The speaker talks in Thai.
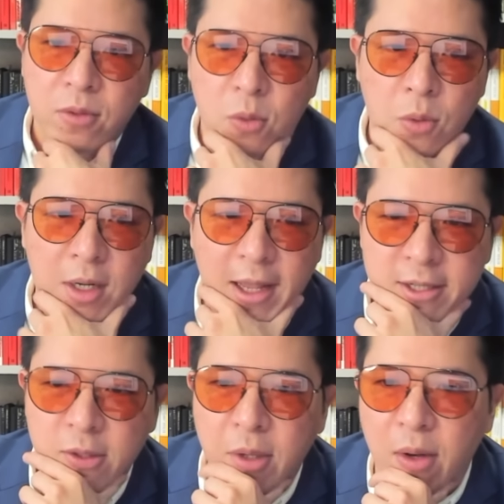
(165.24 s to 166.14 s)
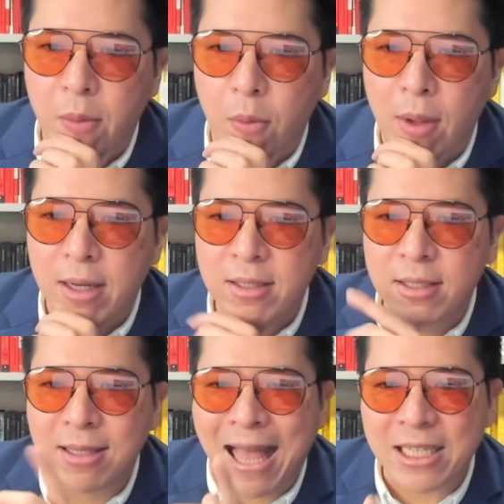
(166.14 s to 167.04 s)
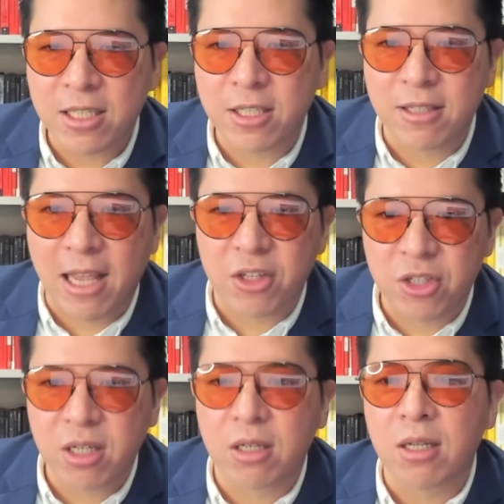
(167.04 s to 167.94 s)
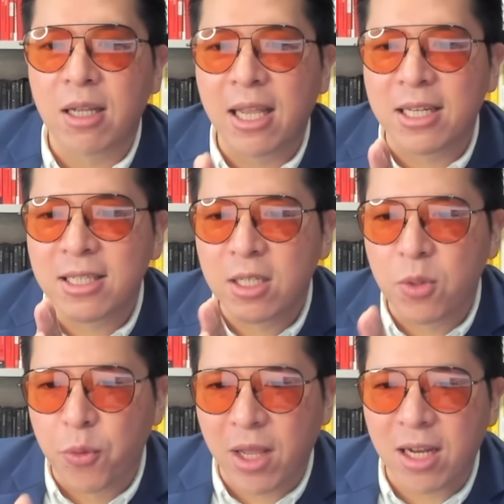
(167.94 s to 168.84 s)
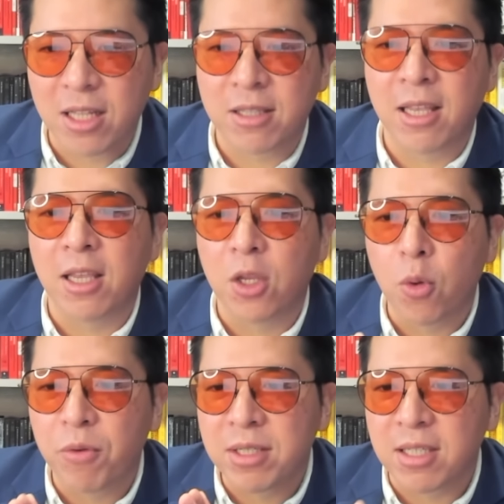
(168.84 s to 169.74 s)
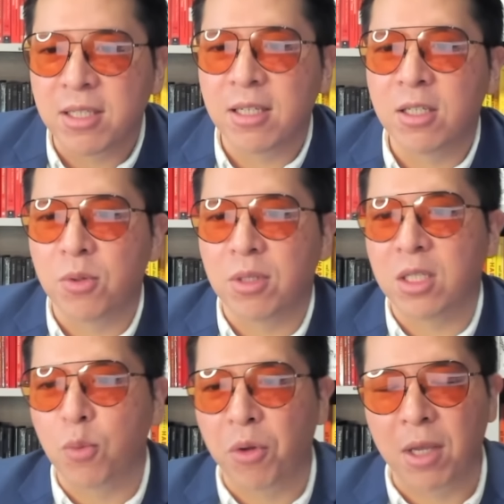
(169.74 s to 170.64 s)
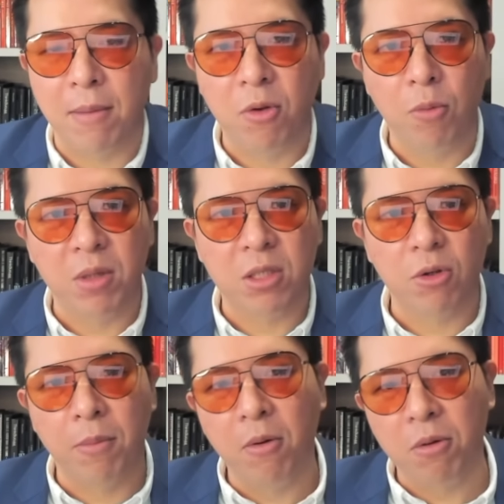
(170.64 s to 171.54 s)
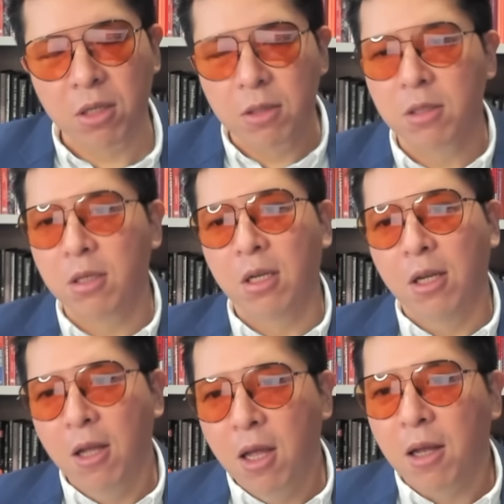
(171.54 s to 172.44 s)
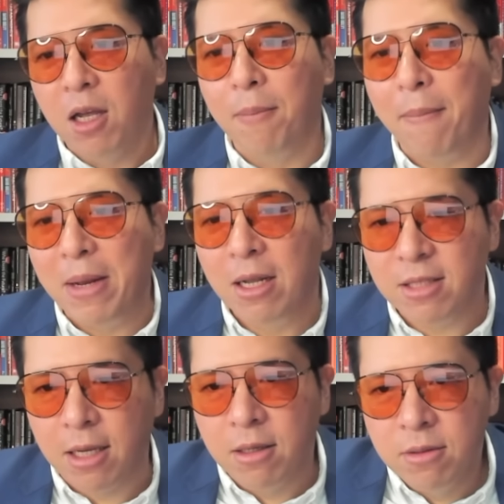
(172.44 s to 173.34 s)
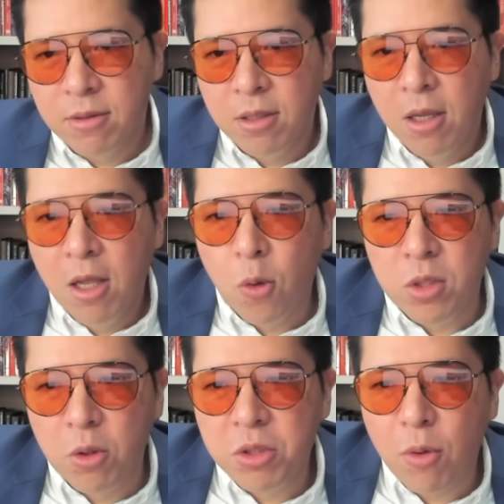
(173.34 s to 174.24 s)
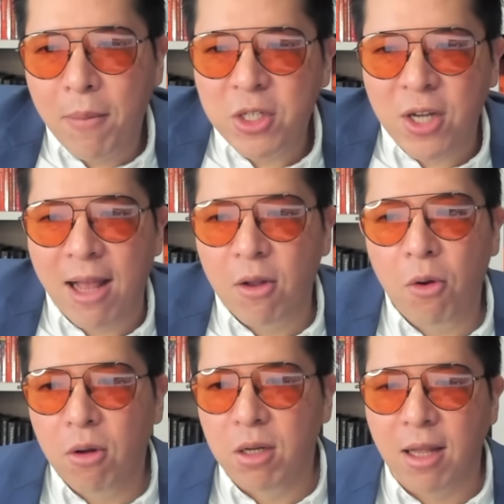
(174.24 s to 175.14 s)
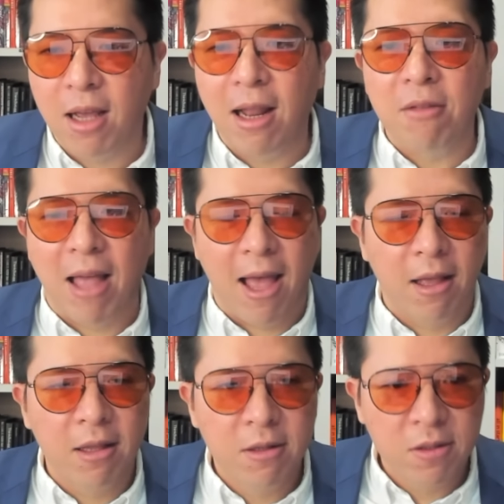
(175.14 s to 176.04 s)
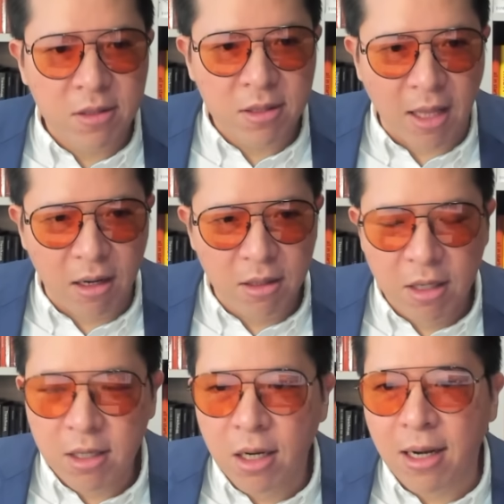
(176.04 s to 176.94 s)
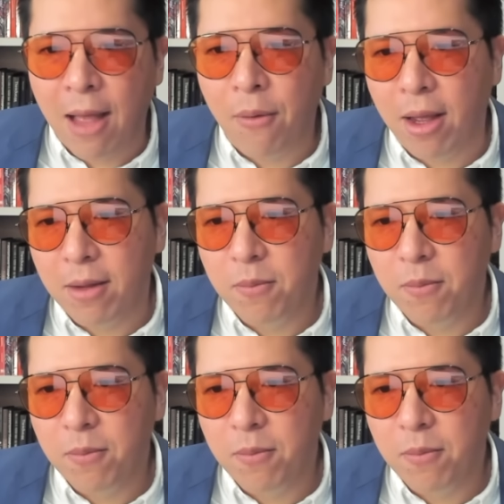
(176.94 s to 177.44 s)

คุณอเล็กซ์เขาเขียนมาบอกว่า that's nature it's reality your resistance to this will keep you miserable คือคือมันเป็นเรื่องจริงคุณจะรู้สึกว่ามัน shallow หรืออะไรก็แล้วแต่แต่ลึกๆแล้วอะ